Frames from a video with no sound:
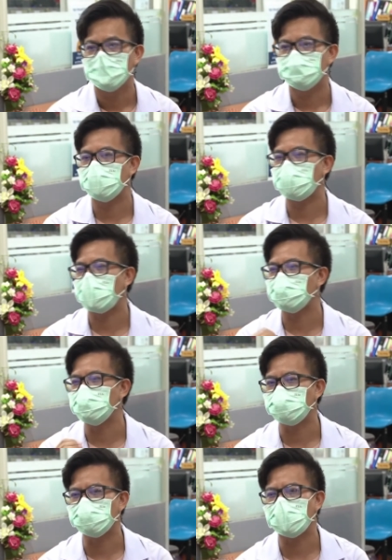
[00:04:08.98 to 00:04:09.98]
ช่องทางหนึ่
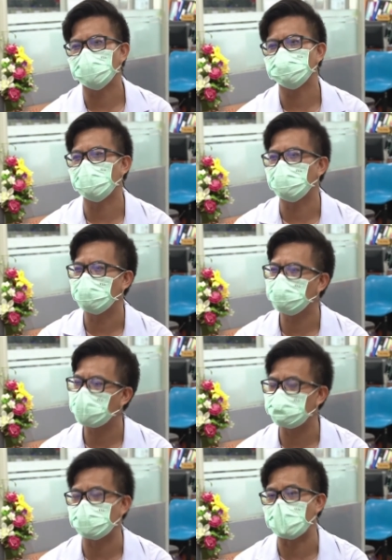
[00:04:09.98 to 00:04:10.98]
งช่องทางสองช่อง
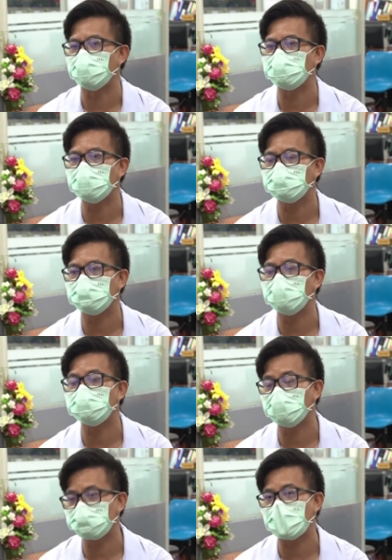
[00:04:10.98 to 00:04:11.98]
ทางสามก็ต้องต้อง
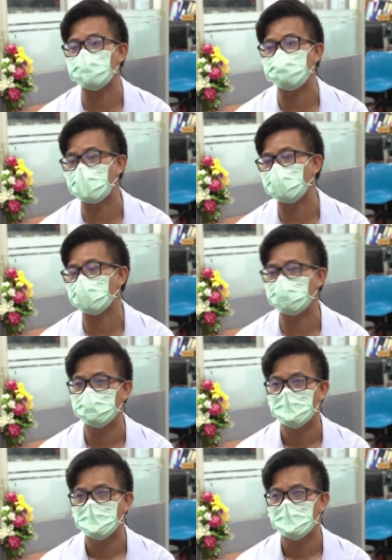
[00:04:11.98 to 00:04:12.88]
ต้องตามมานะครับ